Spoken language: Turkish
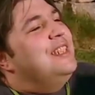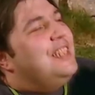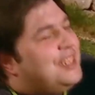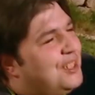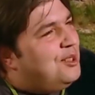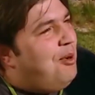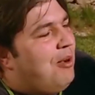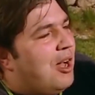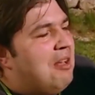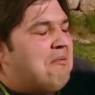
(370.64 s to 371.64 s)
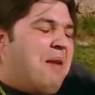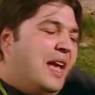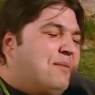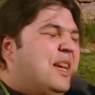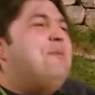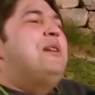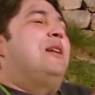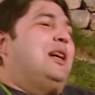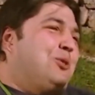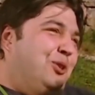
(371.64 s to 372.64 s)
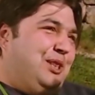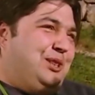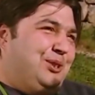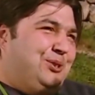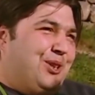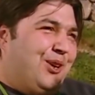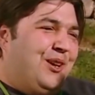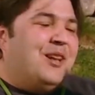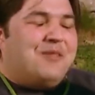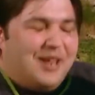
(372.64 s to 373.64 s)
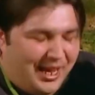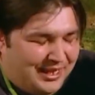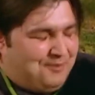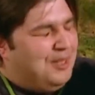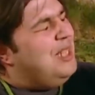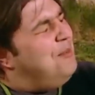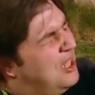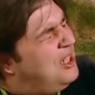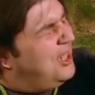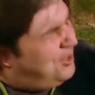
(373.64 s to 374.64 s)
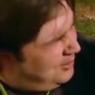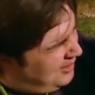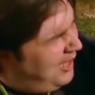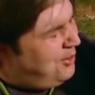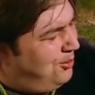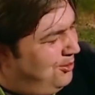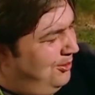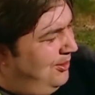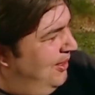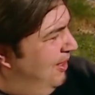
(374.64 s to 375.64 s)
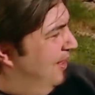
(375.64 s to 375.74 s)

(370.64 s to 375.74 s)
sarsıntı geçirdi ama beynim yerim yamalan. Burada çalışıyor. Merak etmeyin iyiyim geçer şimdi sakin olun.